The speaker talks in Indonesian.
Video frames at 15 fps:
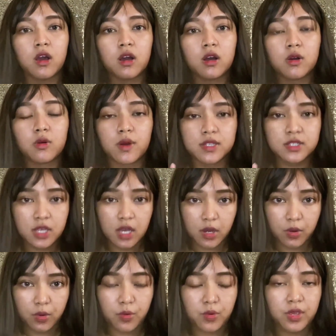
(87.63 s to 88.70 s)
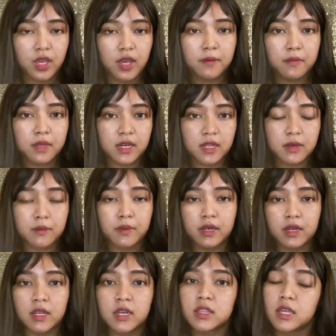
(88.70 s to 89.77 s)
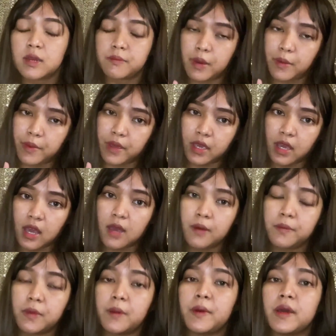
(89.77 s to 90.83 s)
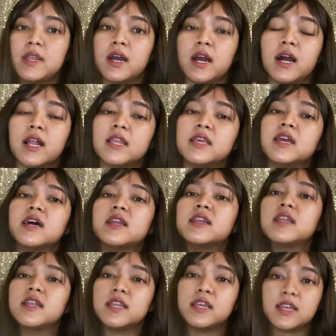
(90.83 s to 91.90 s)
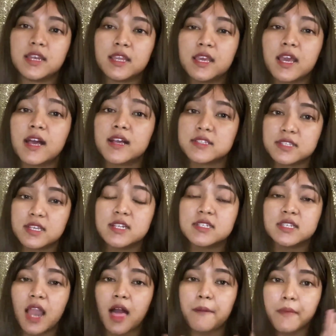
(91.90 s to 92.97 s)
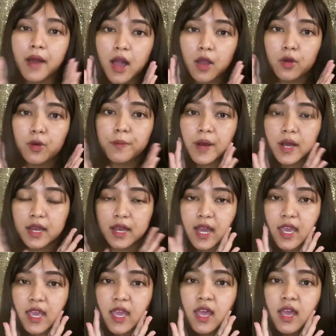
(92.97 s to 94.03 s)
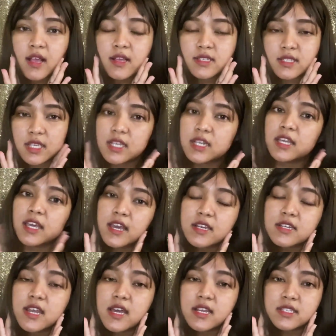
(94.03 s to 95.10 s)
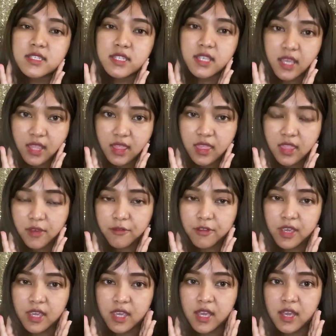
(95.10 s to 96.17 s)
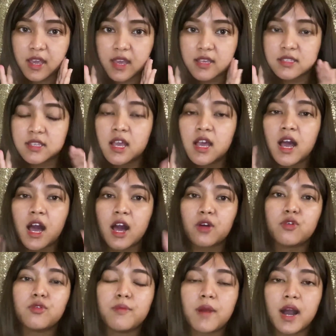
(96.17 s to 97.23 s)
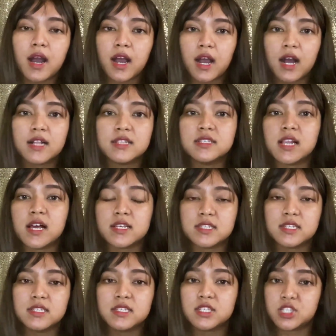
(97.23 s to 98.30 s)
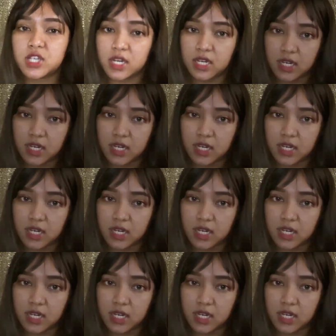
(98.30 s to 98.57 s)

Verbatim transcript: uh, wajah aku yang benar-benar tanpa make up kepada kalian dan ini hasil selama aku pakai skincare dari Skintific ya guys. Aku bakal jelasin secara